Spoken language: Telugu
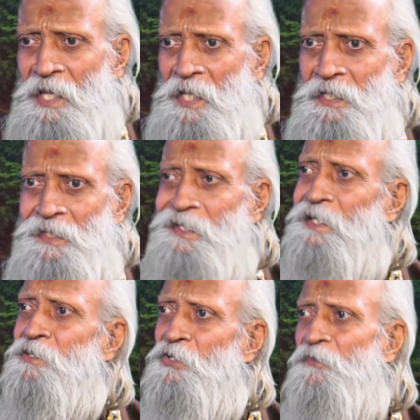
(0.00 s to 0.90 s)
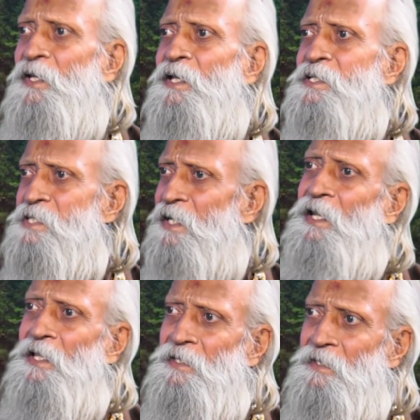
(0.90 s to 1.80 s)
దాన్ని ఈయన
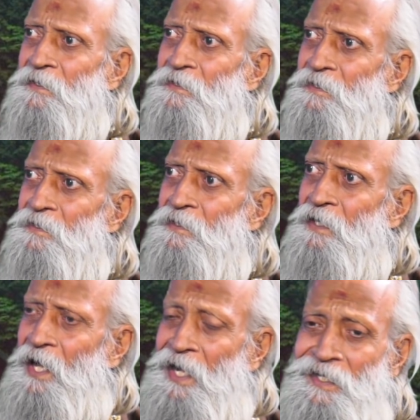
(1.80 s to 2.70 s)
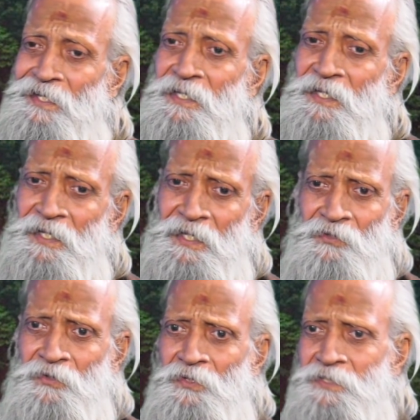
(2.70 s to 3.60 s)
ధృవీకరించినట్లయింది అంటే ఈయన
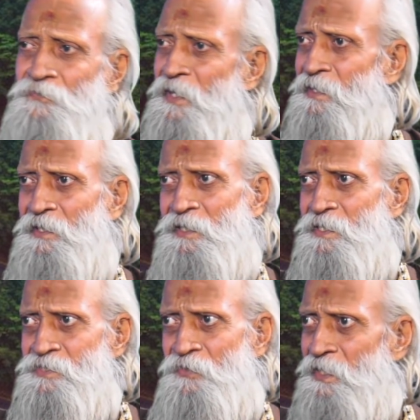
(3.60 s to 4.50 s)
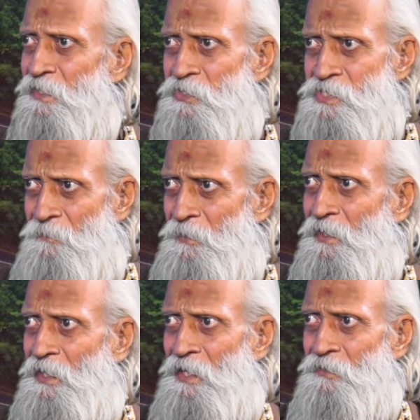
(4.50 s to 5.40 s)
ఏదో వ్యక్తిగత స్వార్థంతో
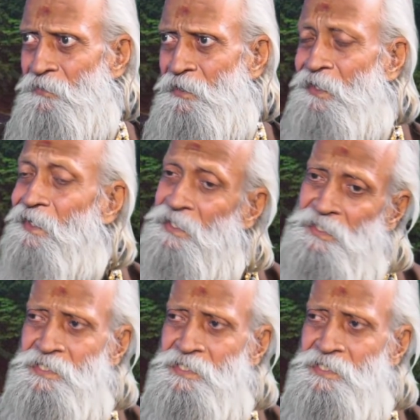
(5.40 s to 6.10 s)
చెప్పడం కాదు ఇది